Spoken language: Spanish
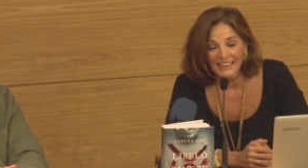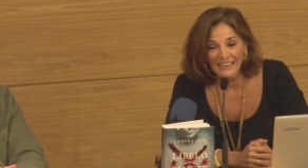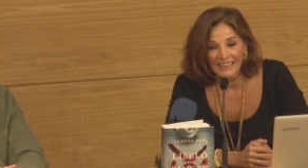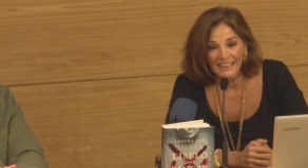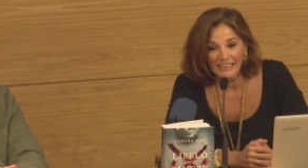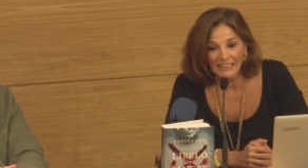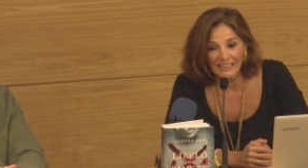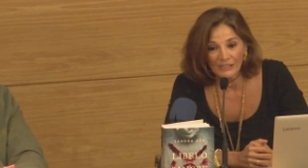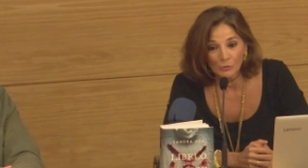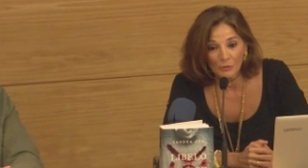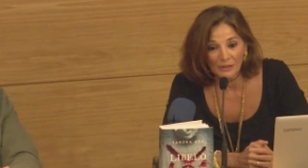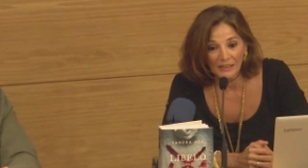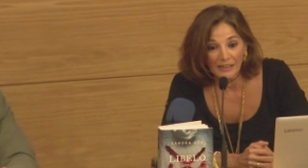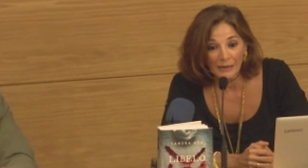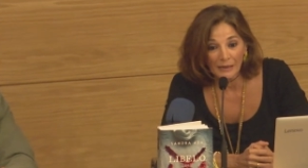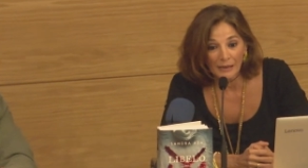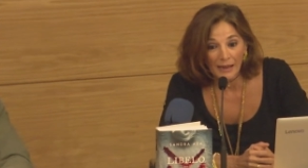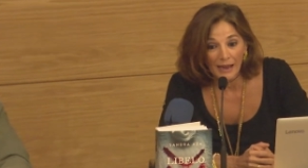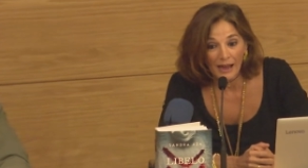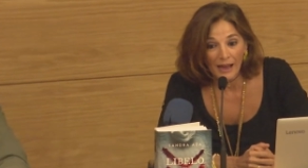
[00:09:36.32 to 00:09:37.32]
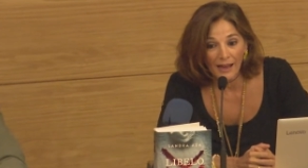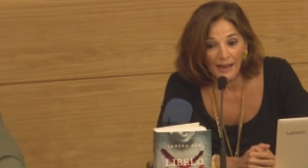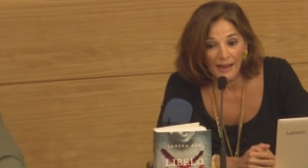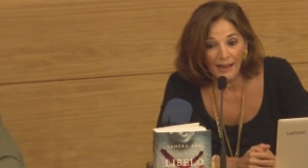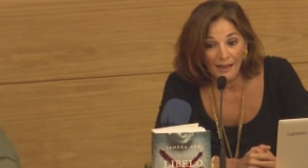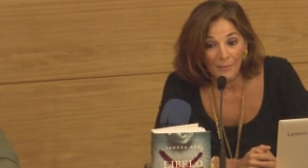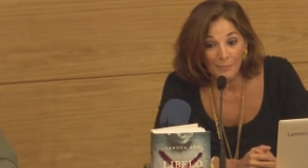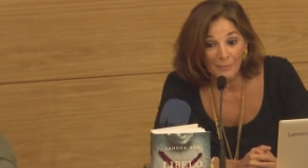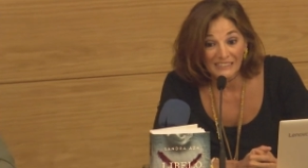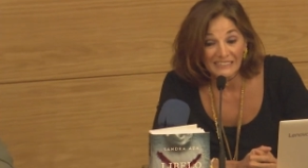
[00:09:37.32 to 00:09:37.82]
eh, tuve que
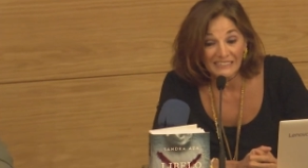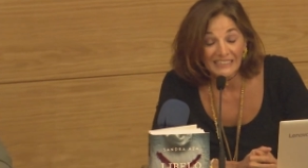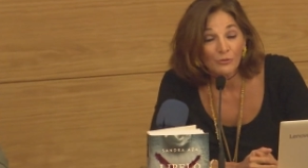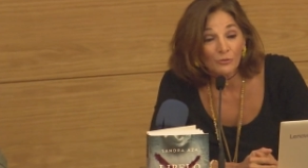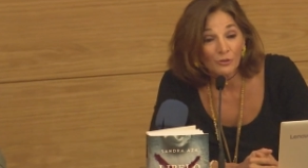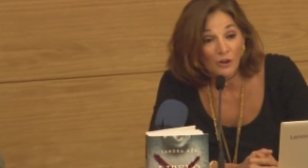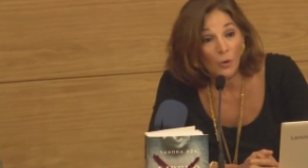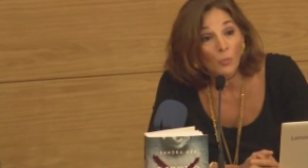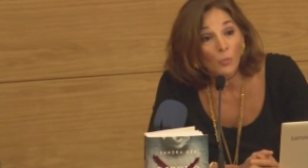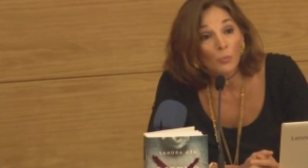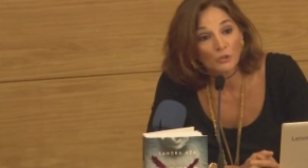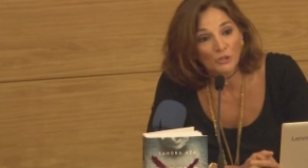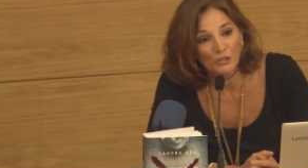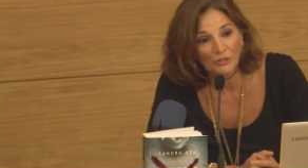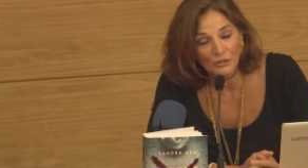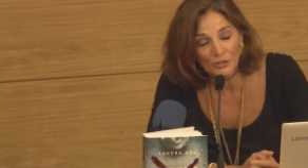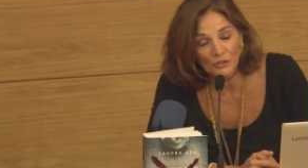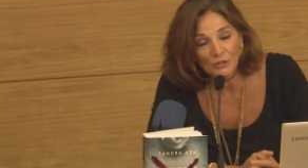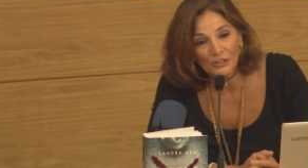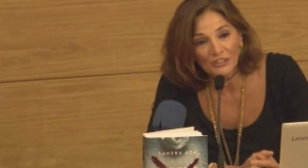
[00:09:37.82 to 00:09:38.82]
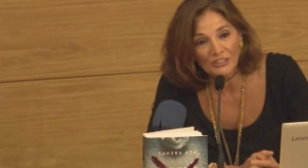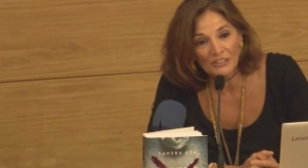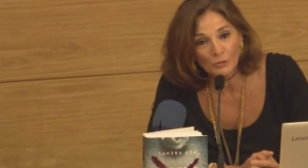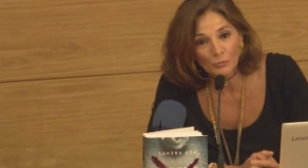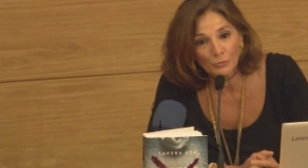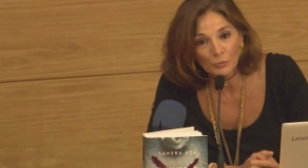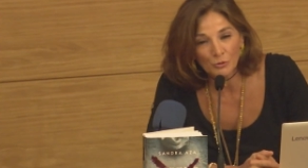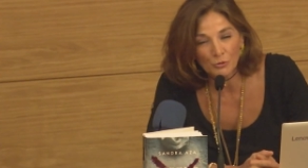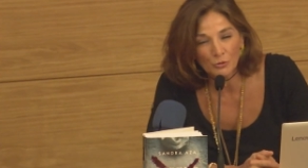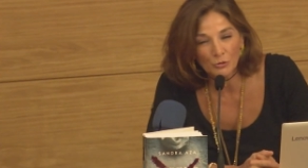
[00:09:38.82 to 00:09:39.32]
eh, pasar una oposición y
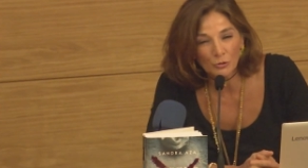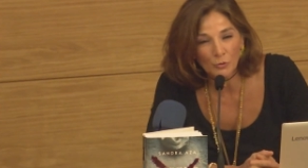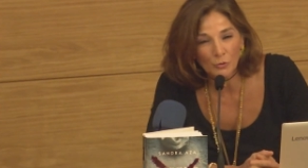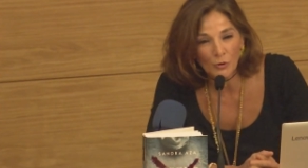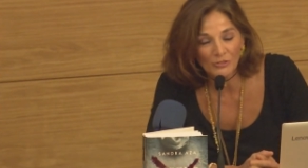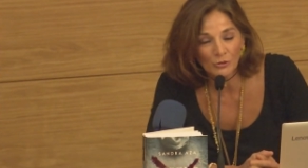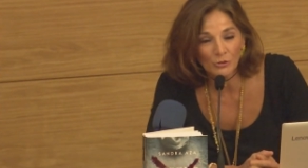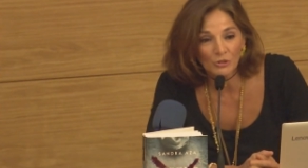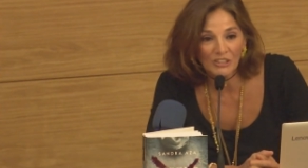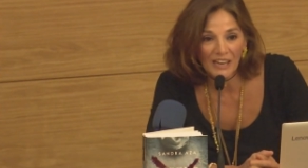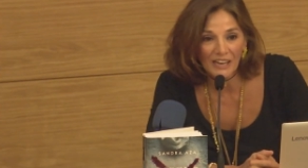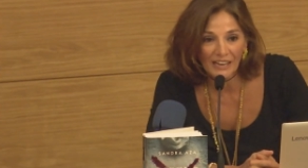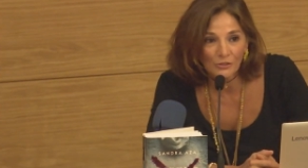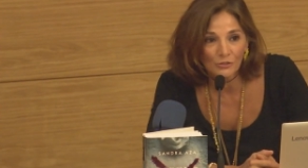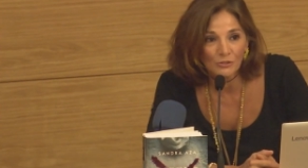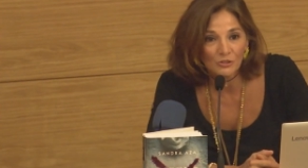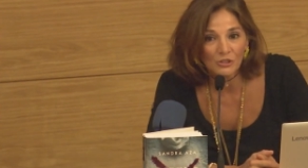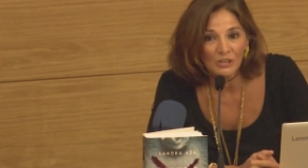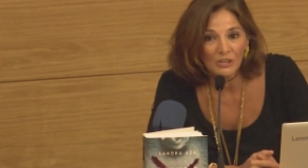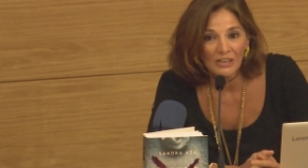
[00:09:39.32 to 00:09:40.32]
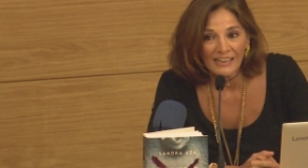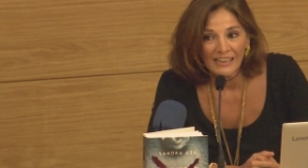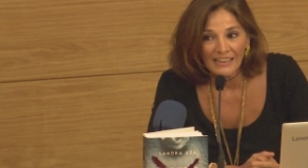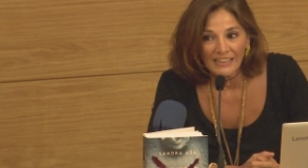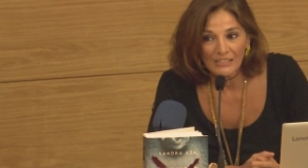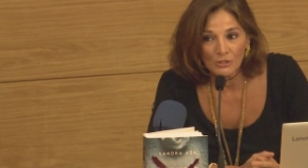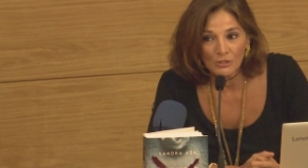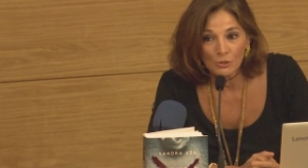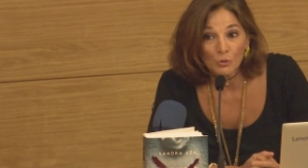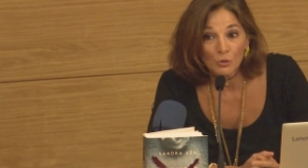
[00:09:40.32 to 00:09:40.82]
después de unos cuantos años
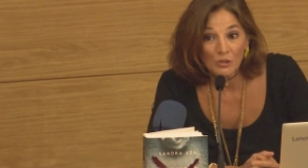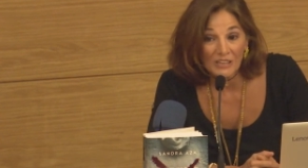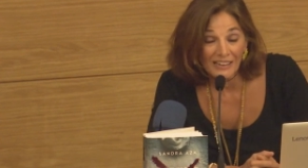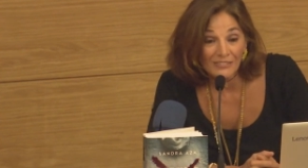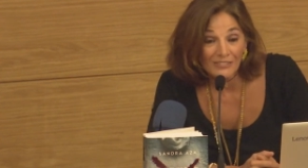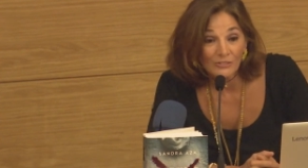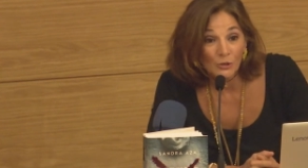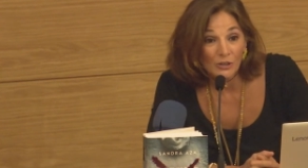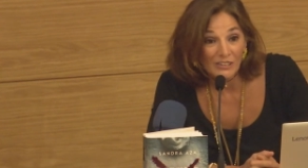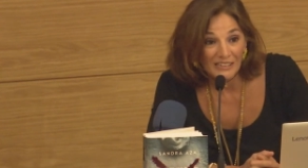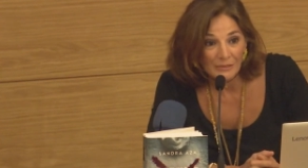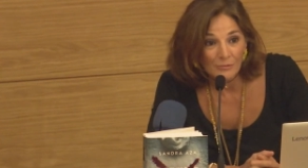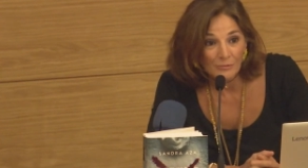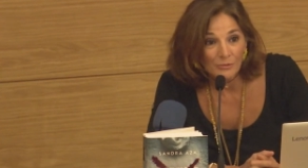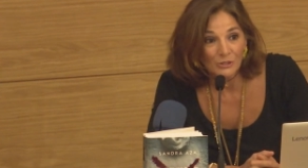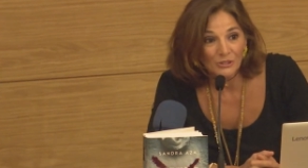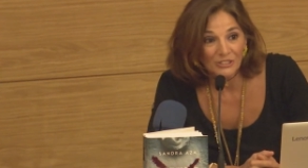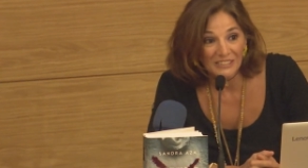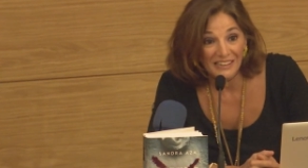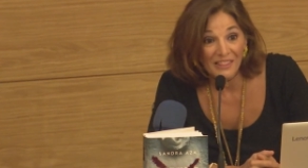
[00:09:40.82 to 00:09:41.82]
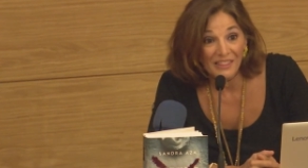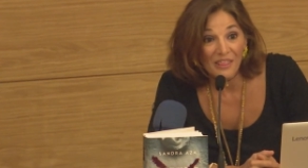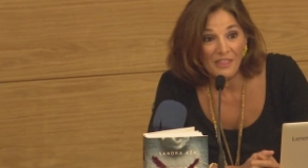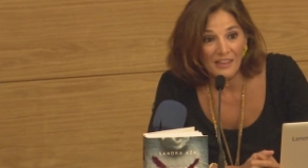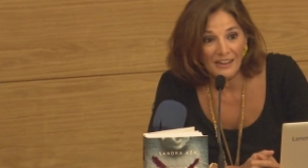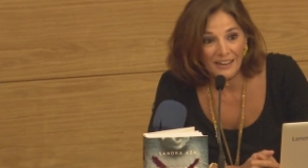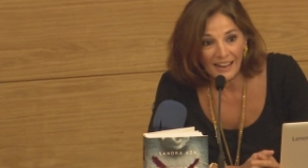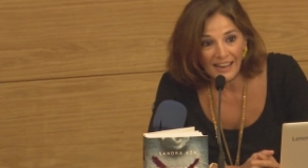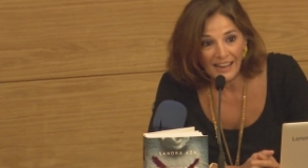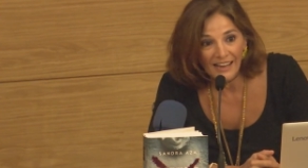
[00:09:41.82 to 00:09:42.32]
estudiando libros y
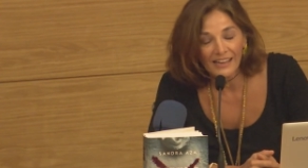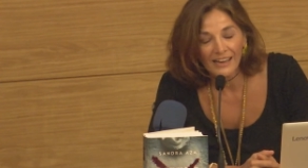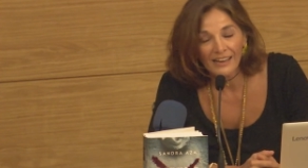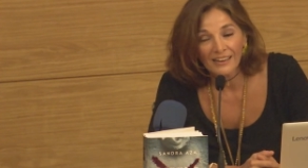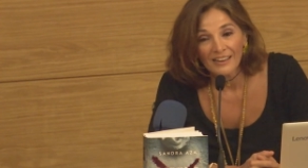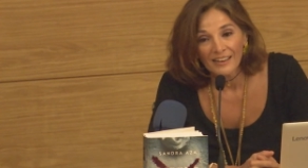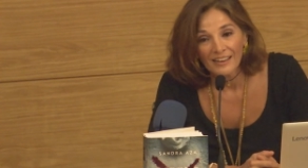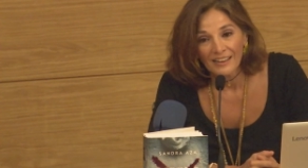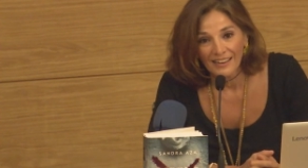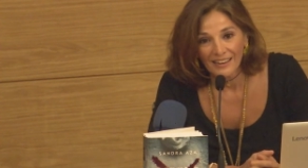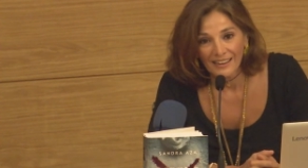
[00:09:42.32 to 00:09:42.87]
encerrada,